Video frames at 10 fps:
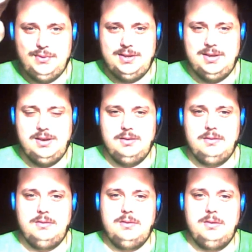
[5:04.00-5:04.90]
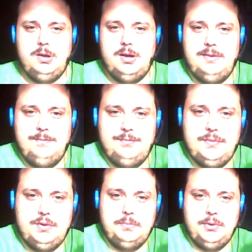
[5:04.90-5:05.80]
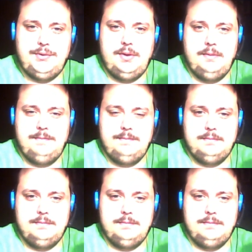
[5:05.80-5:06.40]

Fertig, euer The Bossy.